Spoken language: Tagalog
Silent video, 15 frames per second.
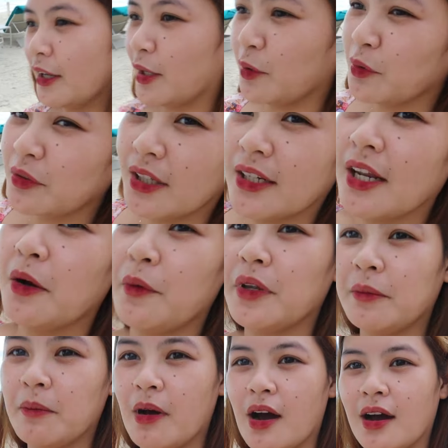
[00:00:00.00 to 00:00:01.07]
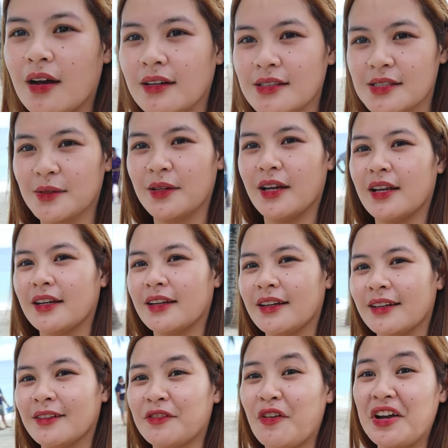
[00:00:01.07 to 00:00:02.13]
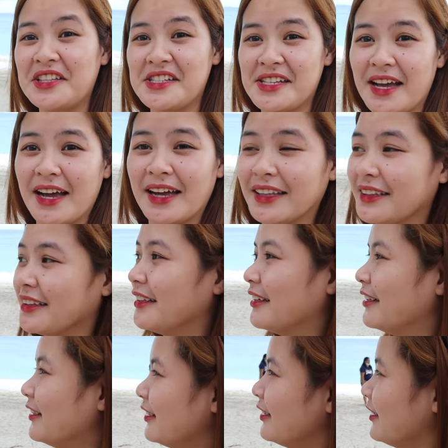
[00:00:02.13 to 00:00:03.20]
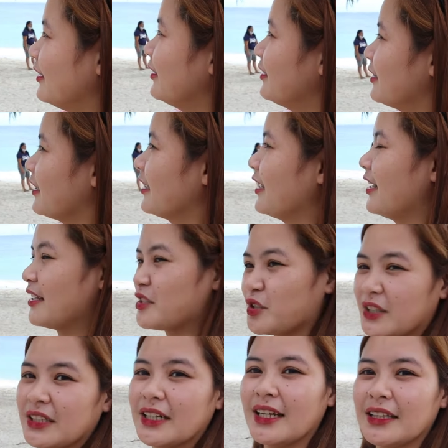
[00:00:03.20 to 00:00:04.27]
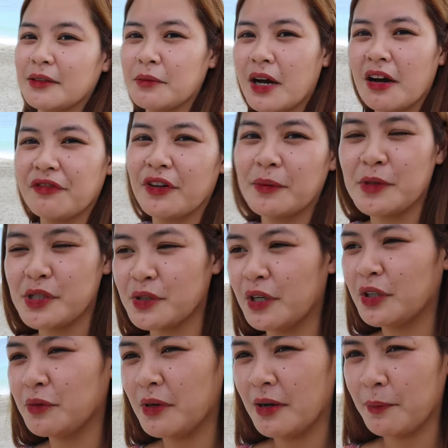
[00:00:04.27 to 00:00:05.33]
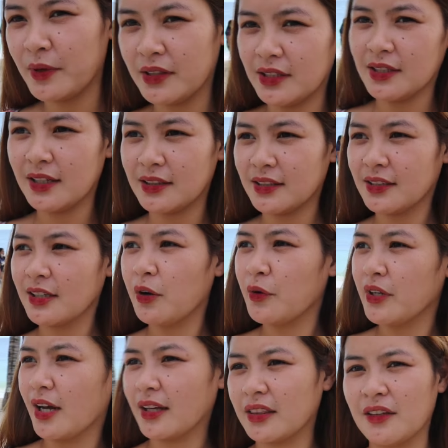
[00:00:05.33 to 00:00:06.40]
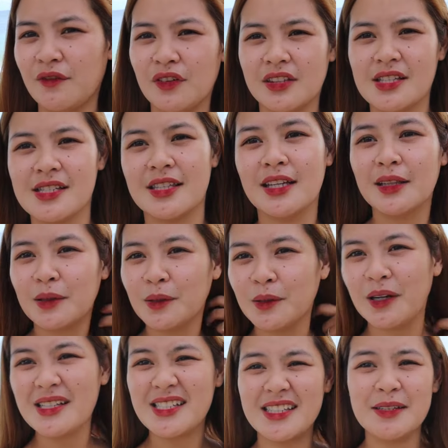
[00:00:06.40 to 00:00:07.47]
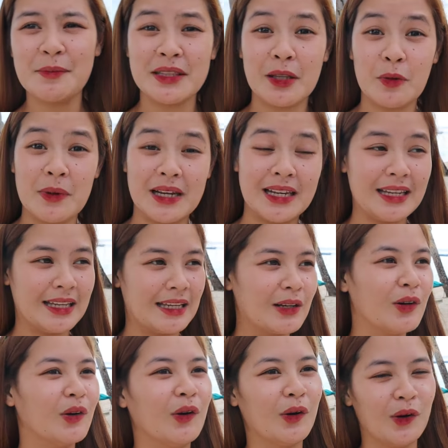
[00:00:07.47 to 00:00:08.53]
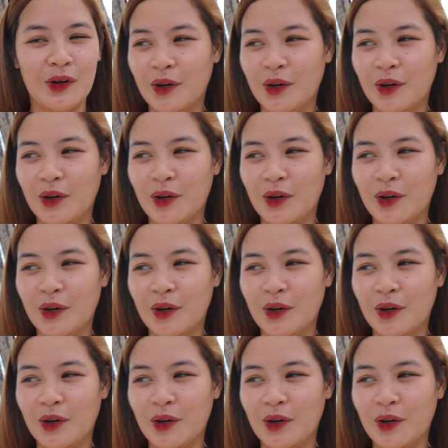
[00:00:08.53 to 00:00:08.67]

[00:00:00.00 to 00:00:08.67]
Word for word: aray ko, tanawin ba? So yan. White sand. Yan. So tingnan natin mga farmers kung ano mga pwede natin gawin na activities dito. Kasi hindi man ako maliligo.